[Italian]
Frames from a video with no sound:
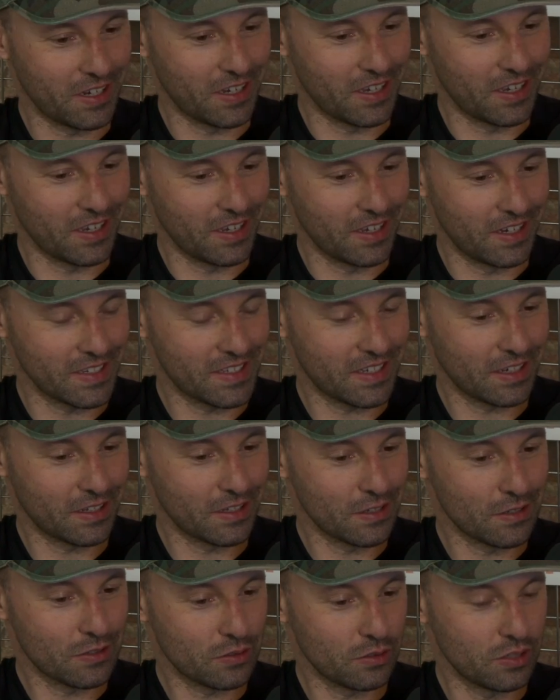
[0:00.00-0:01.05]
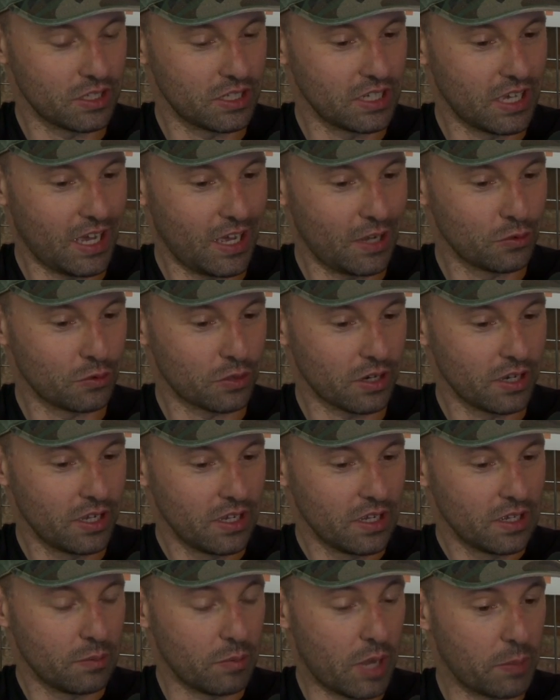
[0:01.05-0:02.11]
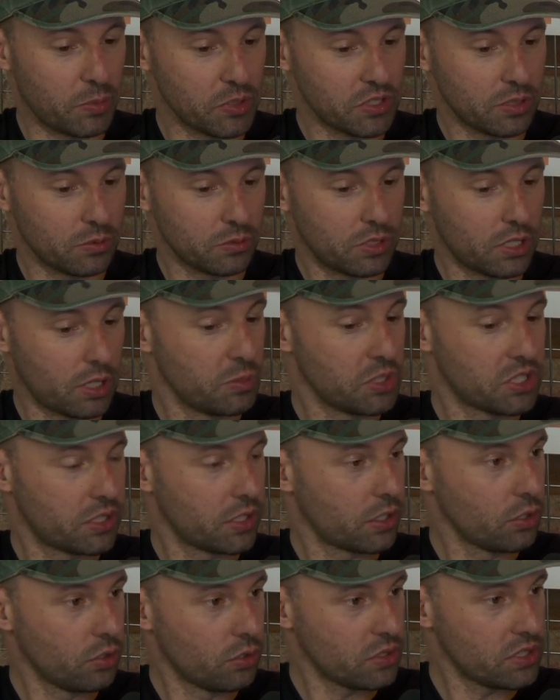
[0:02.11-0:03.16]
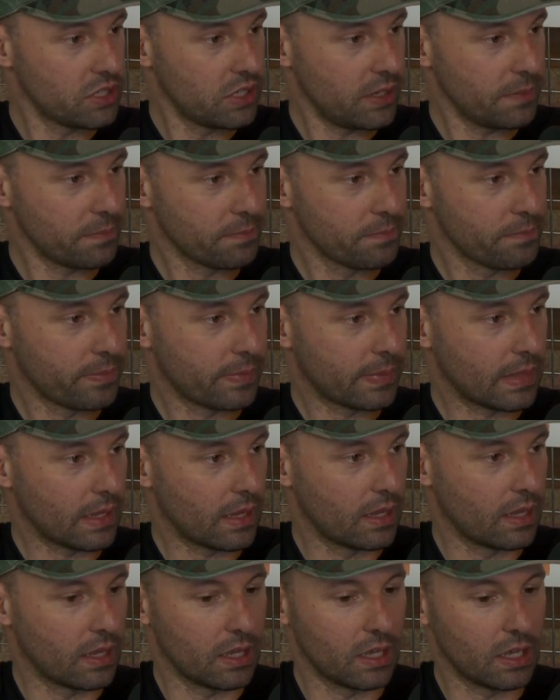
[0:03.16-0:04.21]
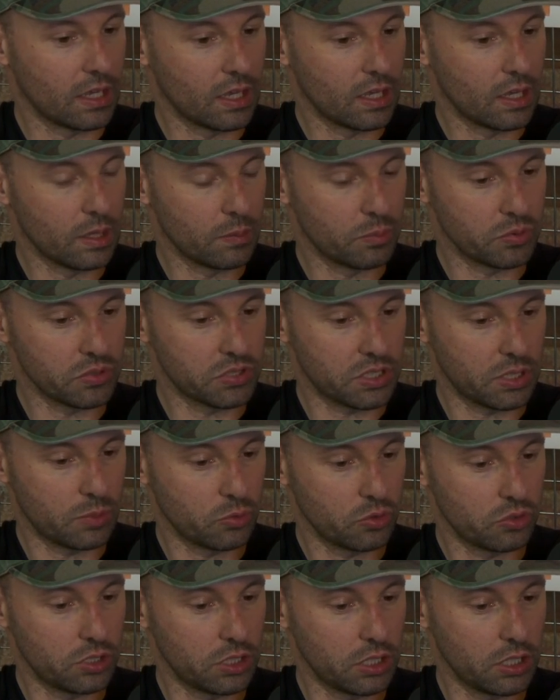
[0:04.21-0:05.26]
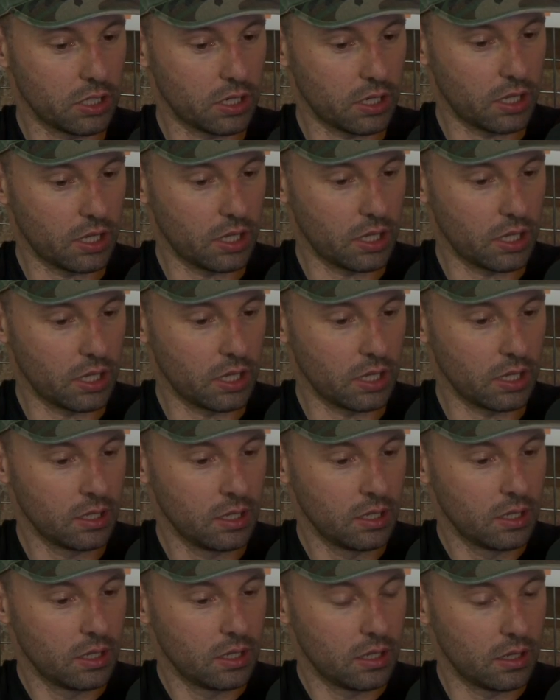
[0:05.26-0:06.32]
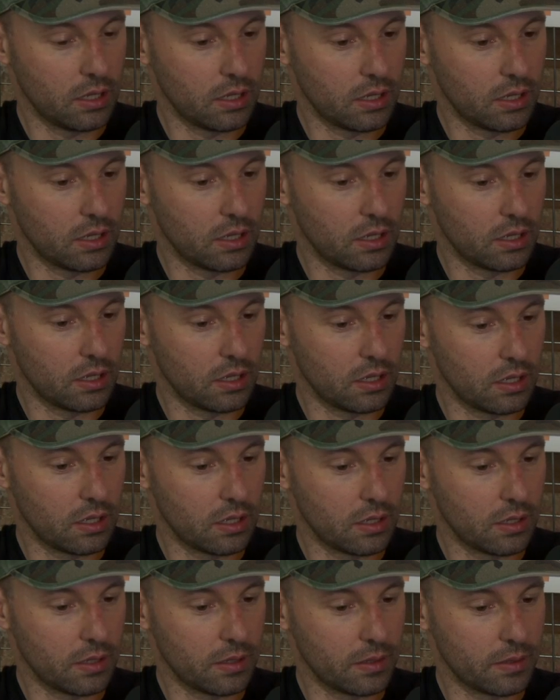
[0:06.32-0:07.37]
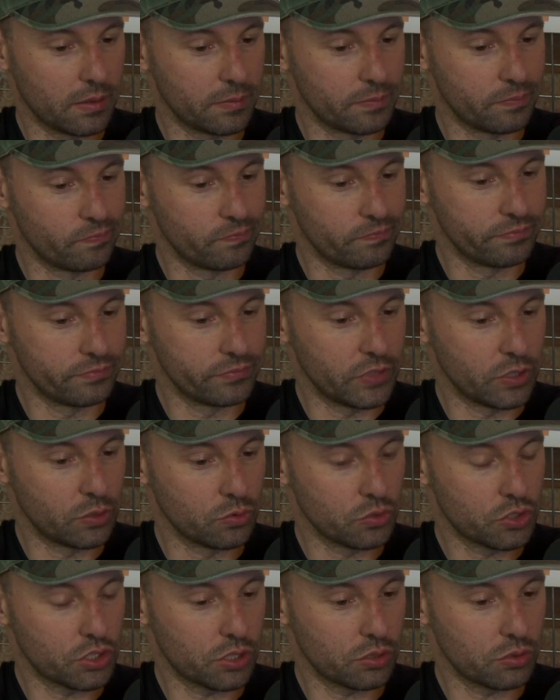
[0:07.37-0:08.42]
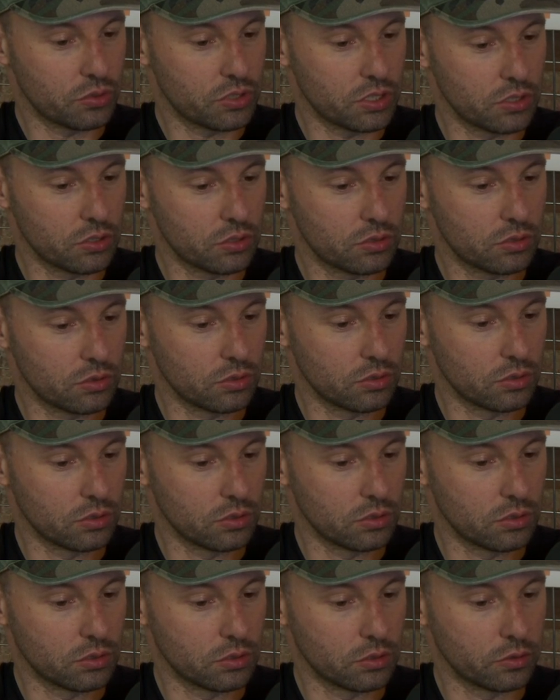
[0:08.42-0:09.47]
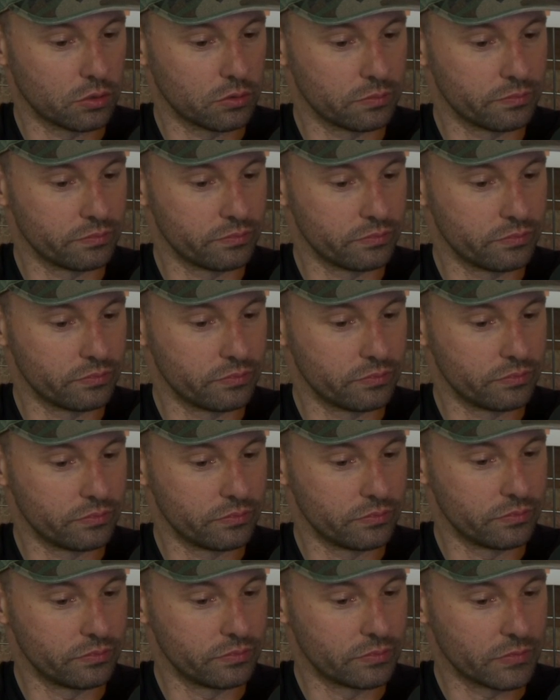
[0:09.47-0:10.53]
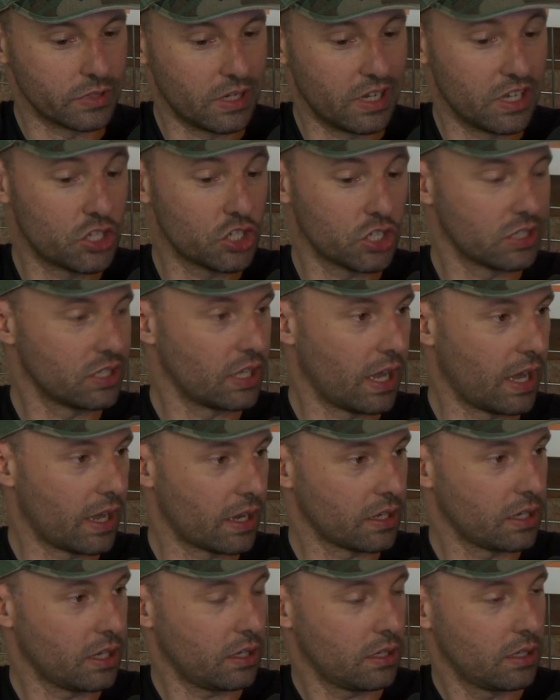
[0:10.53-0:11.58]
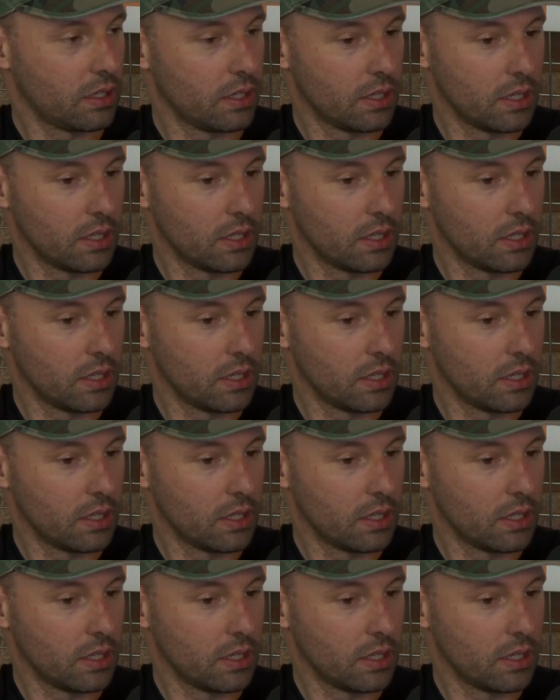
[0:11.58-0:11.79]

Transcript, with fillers: la, e la, saga del Sole di Alor, beh, possiamo dire misteriosa e possiamo dire eh, in un certo senso mm, leggendaria